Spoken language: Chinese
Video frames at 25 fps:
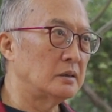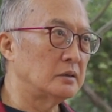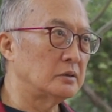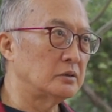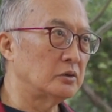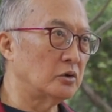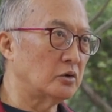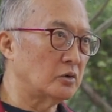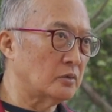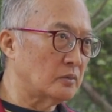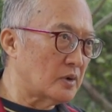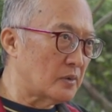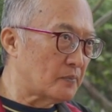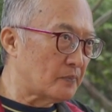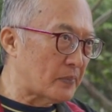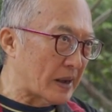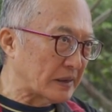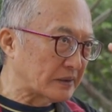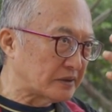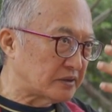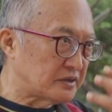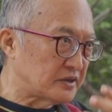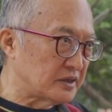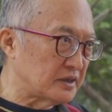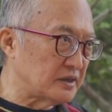就我们
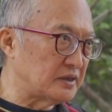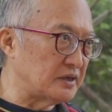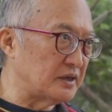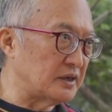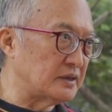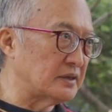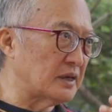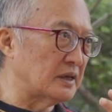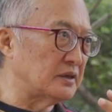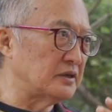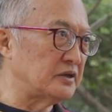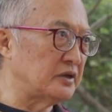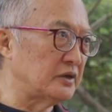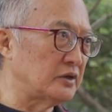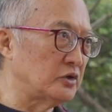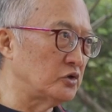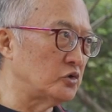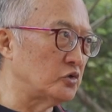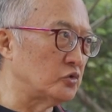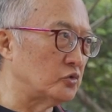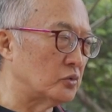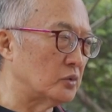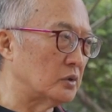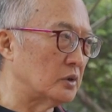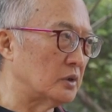把自己认清
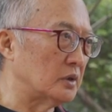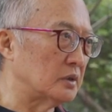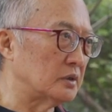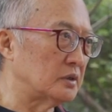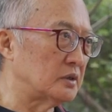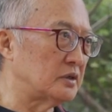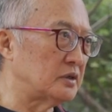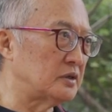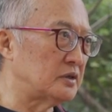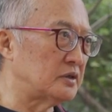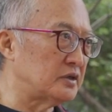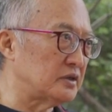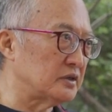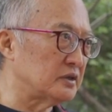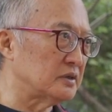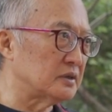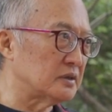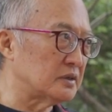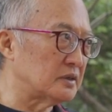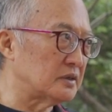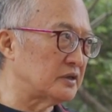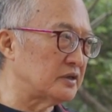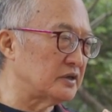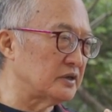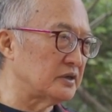楚了，
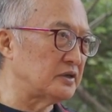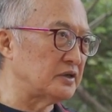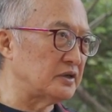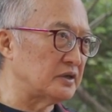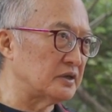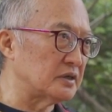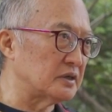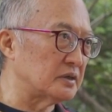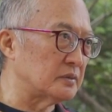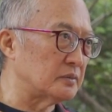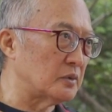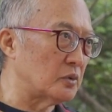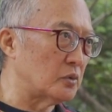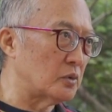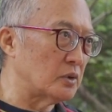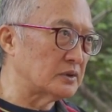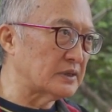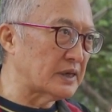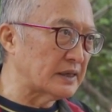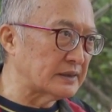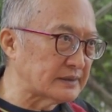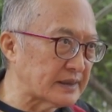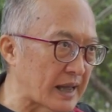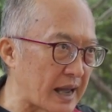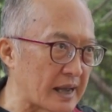自己是什么？我
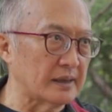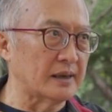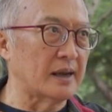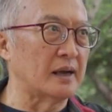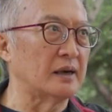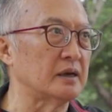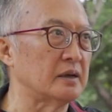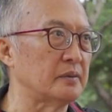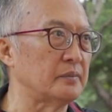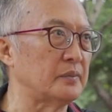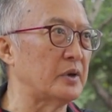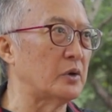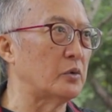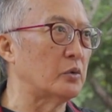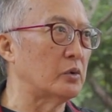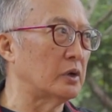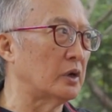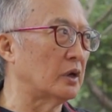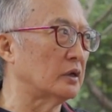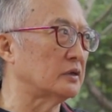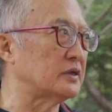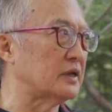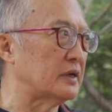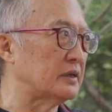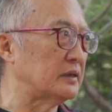在大浪里面我
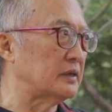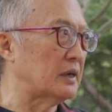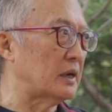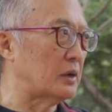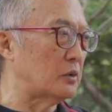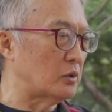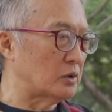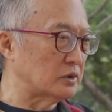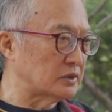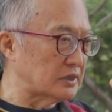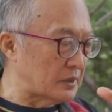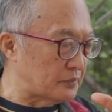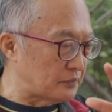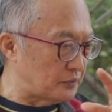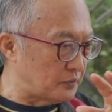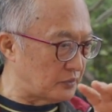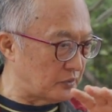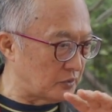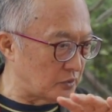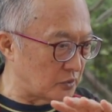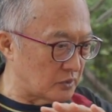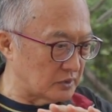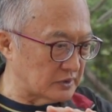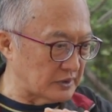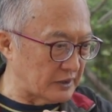要怎样？我在
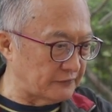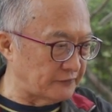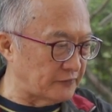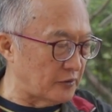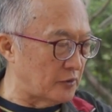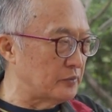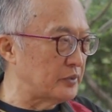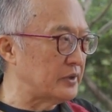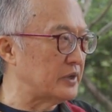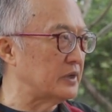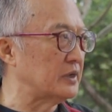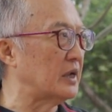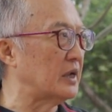风平